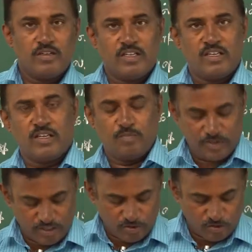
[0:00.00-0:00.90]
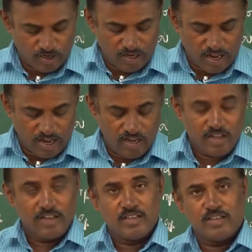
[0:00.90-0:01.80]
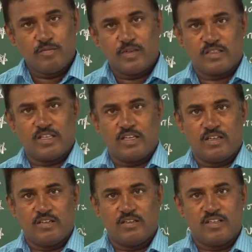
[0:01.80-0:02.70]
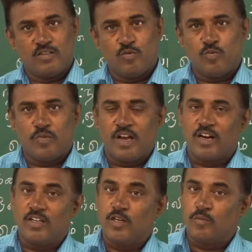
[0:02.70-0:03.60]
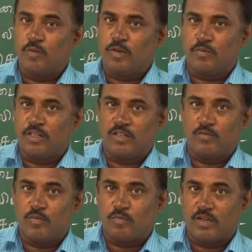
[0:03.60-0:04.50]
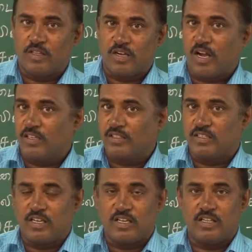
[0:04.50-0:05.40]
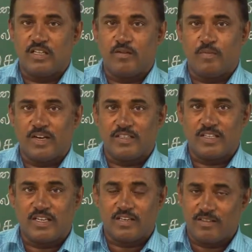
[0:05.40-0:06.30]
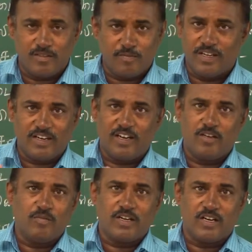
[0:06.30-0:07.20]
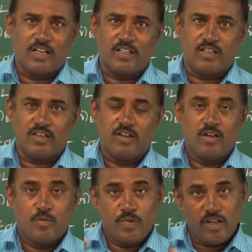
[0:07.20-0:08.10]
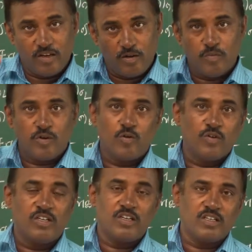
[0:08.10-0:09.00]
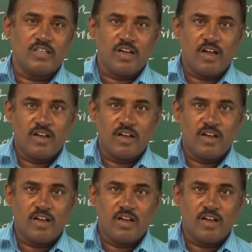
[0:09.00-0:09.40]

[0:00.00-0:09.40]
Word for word: நெறியை பற்றி சொல்லலாம் இன்பத்தை எது உண்மையான இன்பம் என்பதை இன்பம்னா அந்த காசு சேர்க்கறது பணம் சேர்க்கறது இந்த மாதிரியெல்லாம் இன்பம் கிடையாது பேரின்பம்னு ஒன்று இருக்குது